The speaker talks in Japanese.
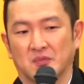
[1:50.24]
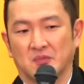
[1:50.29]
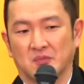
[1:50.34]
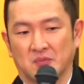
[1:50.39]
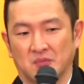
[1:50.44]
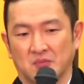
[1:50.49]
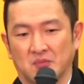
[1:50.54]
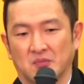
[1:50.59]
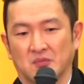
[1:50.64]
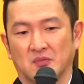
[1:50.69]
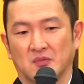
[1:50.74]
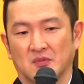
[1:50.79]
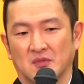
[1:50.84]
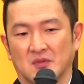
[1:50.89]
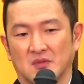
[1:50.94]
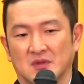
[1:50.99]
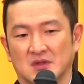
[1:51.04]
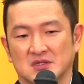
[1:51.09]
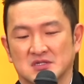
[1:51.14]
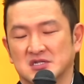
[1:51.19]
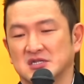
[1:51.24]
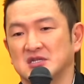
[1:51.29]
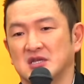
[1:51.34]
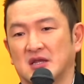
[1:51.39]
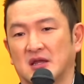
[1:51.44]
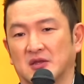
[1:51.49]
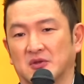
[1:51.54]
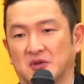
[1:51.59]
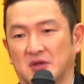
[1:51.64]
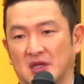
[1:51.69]
うん、好きじゃ
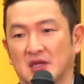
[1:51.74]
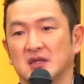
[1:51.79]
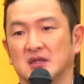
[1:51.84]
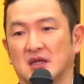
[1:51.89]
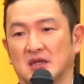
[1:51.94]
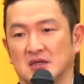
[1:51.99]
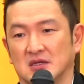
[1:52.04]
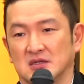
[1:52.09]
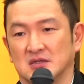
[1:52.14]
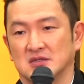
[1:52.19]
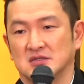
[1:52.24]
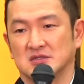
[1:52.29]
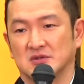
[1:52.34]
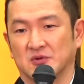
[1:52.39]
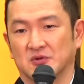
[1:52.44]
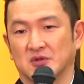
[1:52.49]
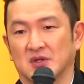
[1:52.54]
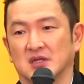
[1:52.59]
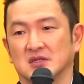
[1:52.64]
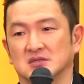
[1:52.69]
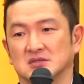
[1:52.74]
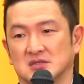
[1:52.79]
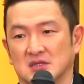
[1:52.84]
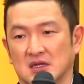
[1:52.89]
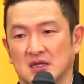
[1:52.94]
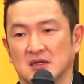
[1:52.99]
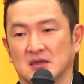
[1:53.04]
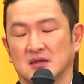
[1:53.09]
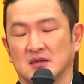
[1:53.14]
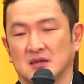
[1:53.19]
ないとできない仕事なんです
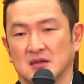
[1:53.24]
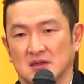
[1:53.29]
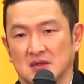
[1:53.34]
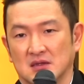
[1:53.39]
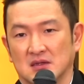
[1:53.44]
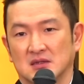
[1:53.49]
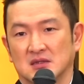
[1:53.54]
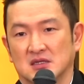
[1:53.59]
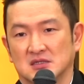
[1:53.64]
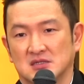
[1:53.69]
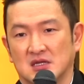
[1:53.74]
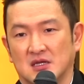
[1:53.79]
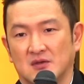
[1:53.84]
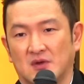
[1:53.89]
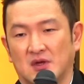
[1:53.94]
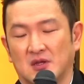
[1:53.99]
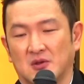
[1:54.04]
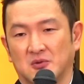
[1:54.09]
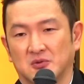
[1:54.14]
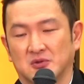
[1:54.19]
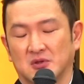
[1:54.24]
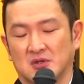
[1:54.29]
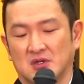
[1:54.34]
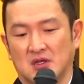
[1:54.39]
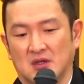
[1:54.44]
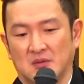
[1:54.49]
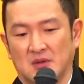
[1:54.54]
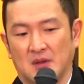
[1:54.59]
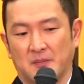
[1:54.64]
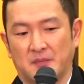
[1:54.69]
ね。で幸いなこと
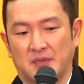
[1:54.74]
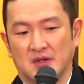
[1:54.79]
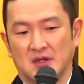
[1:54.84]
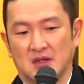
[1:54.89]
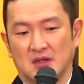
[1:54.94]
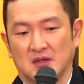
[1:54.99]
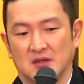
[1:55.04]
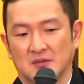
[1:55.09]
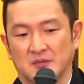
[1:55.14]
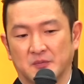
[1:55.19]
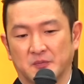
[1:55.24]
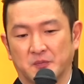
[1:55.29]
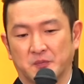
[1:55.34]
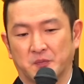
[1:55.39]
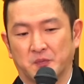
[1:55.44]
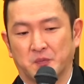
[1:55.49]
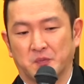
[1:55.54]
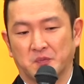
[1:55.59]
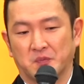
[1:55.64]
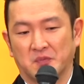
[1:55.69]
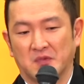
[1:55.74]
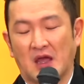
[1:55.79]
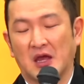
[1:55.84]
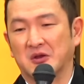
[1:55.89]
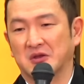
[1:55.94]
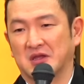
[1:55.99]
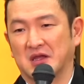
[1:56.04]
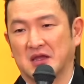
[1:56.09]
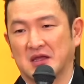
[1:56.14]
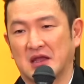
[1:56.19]
にやっぱり
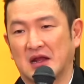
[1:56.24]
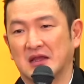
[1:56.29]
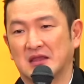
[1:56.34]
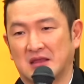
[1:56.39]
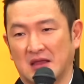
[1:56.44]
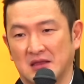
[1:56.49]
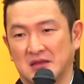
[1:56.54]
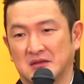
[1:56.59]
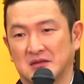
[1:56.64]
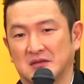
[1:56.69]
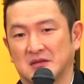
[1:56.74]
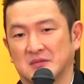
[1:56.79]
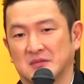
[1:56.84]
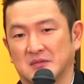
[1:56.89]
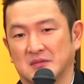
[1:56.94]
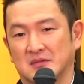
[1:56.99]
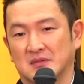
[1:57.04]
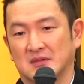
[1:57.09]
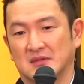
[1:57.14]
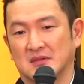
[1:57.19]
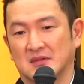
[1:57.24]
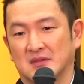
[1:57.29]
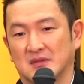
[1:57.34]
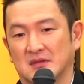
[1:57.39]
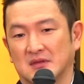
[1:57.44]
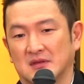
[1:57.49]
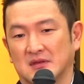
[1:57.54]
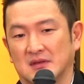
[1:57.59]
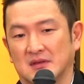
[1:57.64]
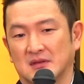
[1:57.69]
春樹がやりたいって
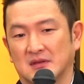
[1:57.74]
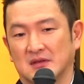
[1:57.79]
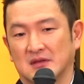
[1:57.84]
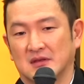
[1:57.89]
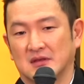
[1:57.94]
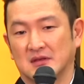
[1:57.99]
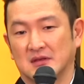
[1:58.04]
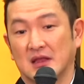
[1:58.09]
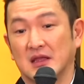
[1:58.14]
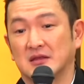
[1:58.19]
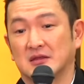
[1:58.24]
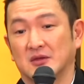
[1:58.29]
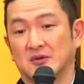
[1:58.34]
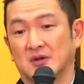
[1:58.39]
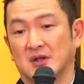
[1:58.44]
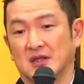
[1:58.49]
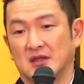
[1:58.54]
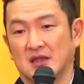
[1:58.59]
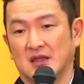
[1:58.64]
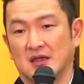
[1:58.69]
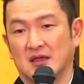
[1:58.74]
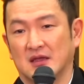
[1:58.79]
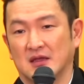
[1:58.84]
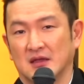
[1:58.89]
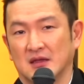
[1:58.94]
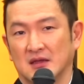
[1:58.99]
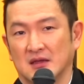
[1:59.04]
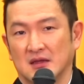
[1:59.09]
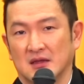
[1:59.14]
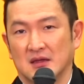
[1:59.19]
言ってくれて
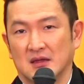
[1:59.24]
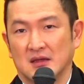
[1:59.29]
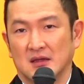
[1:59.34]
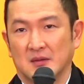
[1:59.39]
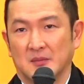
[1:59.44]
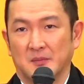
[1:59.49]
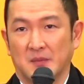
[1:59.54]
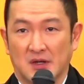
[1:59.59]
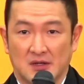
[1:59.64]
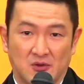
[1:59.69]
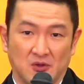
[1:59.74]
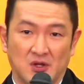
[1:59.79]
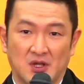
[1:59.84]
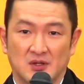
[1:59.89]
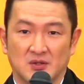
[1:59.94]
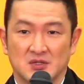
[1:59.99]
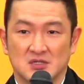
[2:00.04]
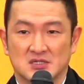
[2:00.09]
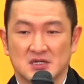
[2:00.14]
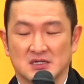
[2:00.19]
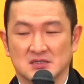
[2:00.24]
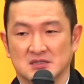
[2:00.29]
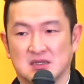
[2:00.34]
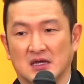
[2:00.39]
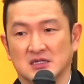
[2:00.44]
まあ、去年の1月